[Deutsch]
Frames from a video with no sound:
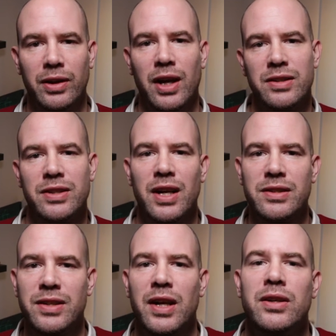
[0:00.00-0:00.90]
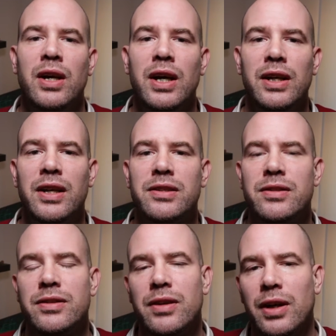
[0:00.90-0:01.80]
Casey Neistat
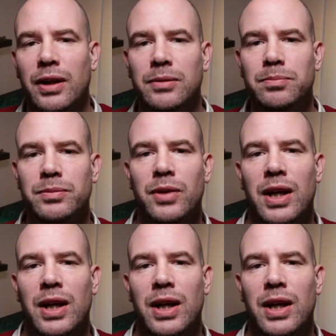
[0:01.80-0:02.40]
das ähm,